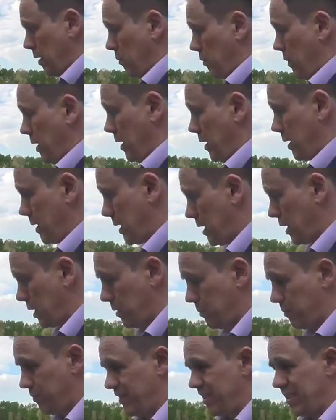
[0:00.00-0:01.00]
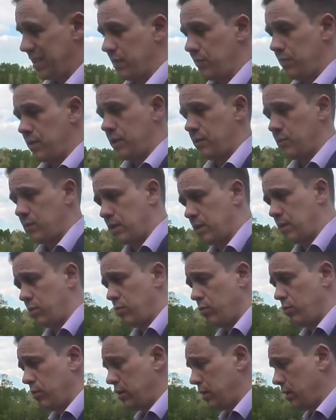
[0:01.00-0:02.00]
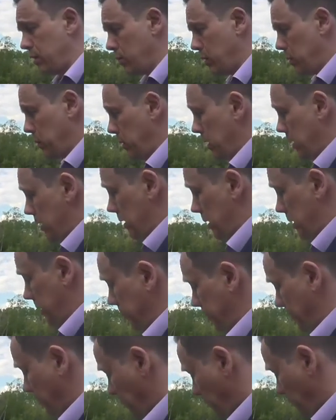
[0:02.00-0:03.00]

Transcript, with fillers: мягко скажем, не совсем законные моменты.